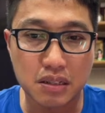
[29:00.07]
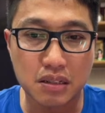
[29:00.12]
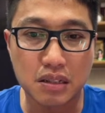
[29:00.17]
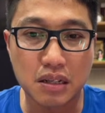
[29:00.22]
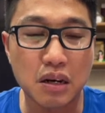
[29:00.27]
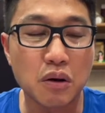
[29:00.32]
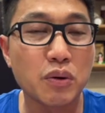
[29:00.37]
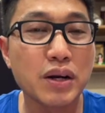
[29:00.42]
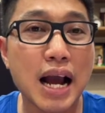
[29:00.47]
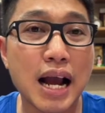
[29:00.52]

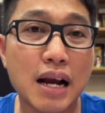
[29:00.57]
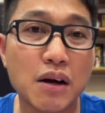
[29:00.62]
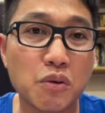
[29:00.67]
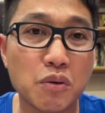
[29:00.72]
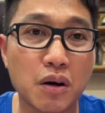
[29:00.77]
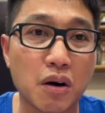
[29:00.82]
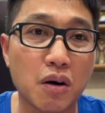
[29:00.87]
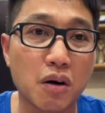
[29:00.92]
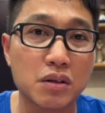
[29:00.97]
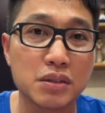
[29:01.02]
cái lối đá
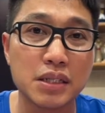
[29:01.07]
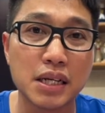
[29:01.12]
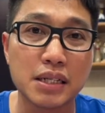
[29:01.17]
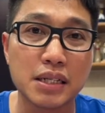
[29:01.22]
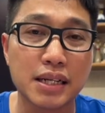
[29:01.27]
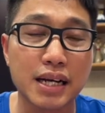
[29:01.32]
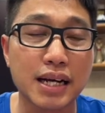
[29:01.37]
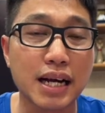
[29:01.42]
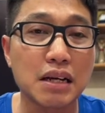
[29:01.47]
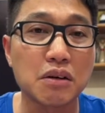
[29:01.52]
của họ,
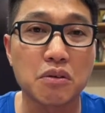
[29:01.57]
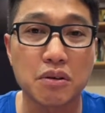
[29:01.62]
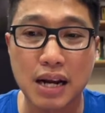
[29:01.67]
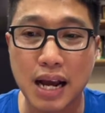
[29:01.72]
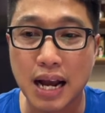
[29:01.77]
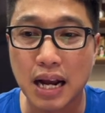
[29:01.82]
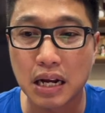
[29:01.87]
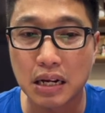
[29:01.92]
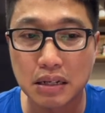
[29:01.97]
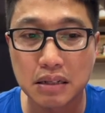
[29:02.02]
nhìn cái cách họ
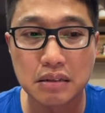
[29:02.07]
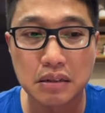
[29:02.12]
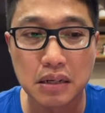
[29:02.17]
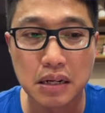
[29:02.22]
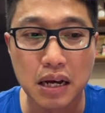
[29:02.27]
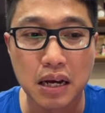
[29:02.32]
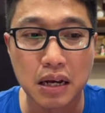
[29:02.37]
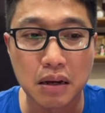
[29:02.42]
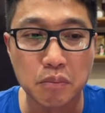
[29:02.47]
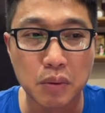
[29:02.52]
đá
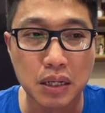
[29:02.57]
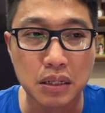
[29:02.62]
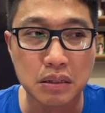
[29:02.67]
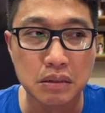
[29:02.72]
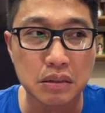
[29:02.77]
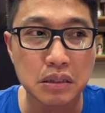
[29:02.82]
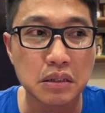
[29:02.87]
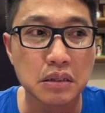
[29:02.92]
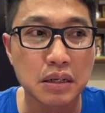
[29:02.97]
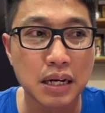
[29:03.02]
để
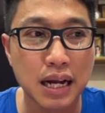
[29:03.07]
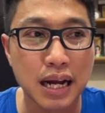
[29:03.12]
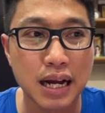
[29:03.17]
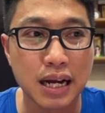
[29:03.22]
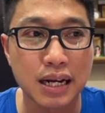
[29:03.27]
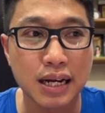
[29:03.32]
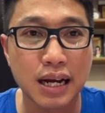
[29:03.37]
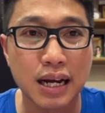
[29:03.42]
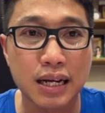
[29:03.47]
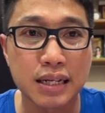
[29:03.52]
mình đưa
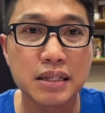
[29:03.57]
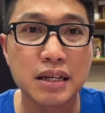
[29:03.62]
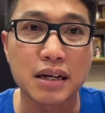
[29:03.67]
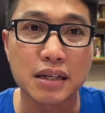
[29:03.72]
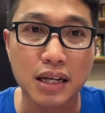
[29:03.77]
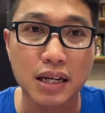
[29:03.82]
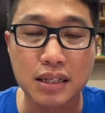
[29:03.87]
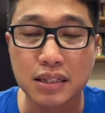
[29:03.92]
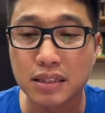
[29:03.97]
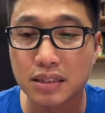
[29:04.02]
ra cái
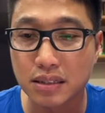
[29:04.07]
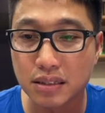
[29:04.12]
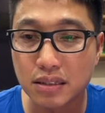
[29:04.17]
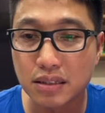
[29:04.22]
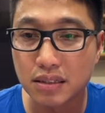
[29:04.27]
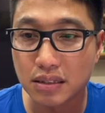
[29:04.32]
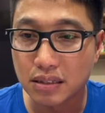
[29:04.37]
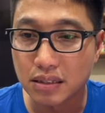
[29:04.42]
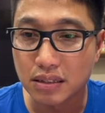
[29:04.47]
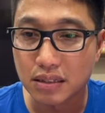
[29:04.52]
nhận định.
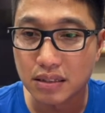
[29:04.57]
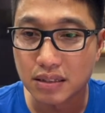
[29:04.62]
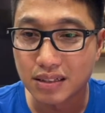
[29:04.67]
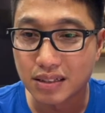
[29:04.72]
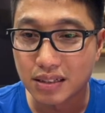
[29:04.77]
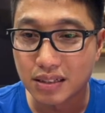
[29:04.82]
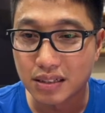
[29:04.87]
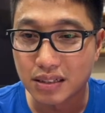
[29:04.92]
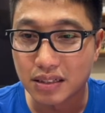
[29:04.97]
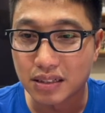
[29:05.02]

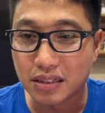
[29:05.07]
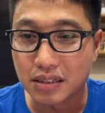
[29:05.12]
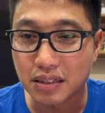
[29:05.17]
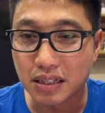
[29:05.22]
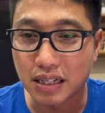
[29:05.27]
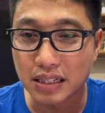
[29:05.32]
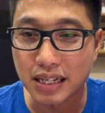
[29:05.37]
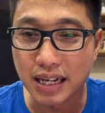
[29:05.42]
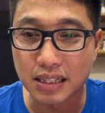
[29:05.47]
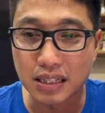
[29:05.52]

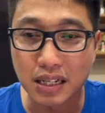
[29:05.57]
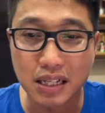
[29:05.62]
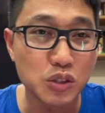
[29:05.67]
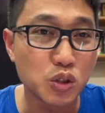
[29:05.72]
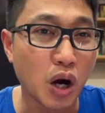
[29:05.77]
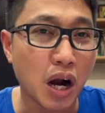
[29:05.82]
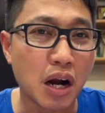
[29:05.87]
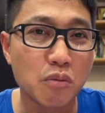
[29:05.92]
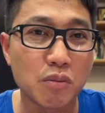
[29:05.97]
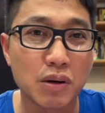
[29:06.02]
Cả nhà thấy
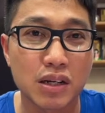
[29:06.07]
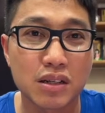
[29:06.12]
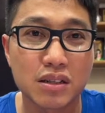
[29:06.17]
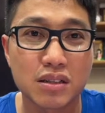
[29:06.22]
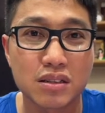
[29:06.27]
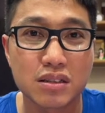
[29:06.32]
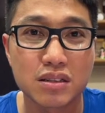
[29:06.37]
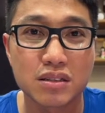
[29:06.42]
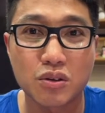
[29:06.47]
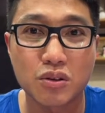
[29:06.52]
chuẩn không ạ?
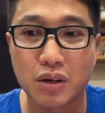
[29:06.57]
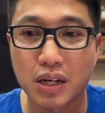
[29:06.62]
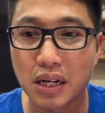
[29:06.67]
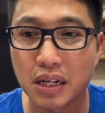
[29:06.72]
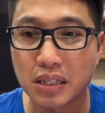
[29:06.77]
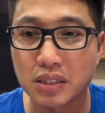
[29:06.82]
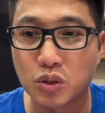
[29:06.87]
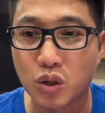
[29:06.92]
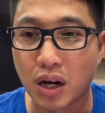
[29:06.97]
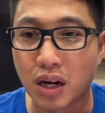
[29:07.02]

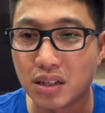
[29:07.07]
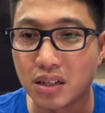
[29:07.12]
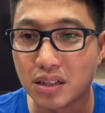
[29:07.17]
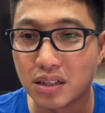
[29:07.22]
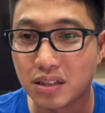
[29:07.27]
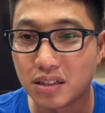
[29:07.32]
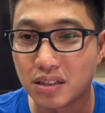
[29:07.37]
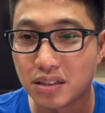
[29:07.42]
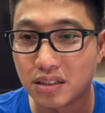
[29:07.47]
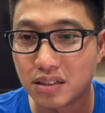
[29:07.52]
Quá chuẩn,
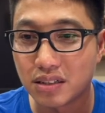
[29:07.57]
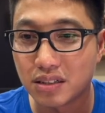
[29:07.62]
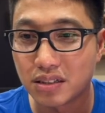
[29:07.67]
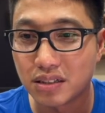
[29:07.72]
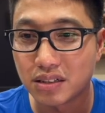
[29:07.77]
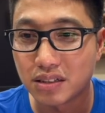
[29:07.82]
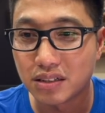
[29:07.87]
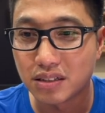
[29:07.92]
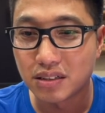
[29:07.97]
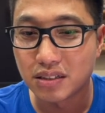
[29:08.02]

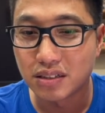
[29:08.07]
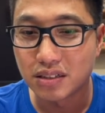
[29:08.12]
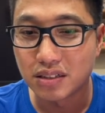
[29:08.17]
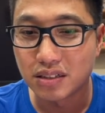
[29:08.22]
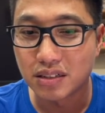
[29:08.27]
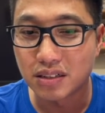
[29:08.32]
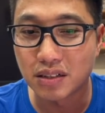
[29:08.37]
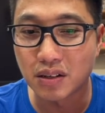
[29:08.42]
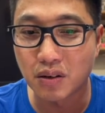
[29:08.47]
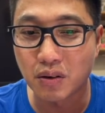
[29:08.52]

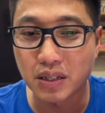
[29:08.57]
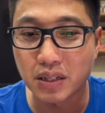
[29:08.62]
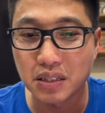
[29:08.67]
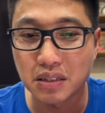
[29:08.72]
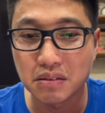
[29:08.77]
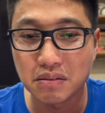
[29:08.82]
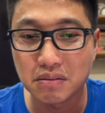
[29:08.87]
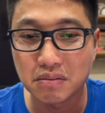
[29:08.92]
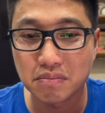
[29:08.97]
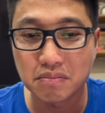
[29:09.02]

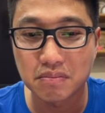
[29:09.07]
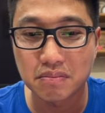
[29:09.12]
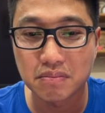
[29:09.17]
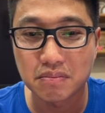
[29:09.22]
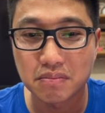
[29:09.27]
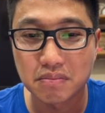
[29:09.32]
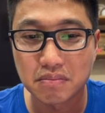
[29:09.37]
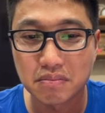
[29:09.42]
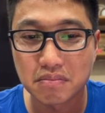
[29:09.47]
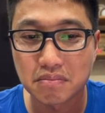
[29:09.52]
nói
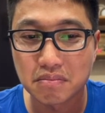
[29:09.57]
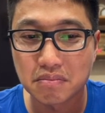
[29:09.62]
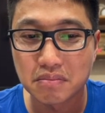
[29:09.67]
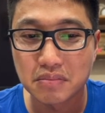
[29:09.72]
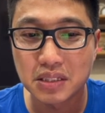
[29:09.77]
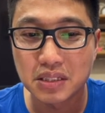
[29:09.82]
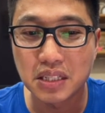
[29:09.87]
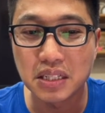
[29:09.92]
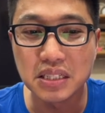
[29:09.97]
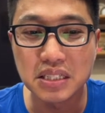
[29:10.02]

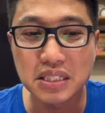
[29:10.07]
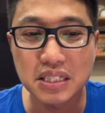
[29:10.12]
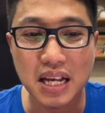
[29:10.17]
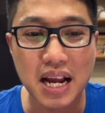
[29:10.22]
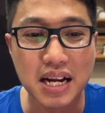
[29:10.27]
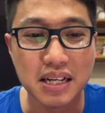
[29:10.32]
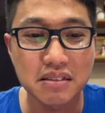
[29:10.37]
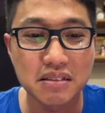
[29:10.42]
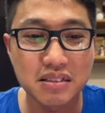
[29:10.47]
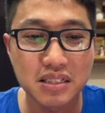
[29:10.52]
chính
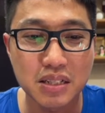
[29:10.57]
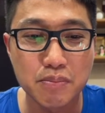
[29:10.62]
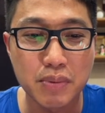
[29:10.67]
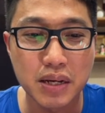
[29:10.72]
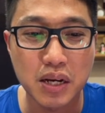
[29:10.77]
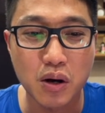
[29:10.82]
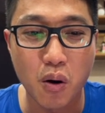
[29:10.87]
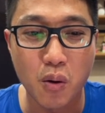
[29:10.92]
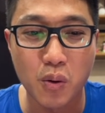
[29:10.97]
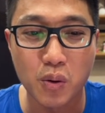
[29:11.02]
xác như
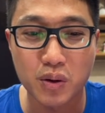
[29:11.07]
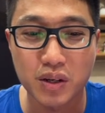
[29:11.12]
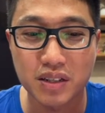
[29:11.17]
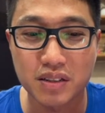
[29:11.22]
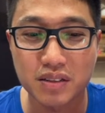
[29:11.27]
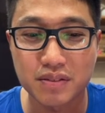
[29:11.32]
Jimiko.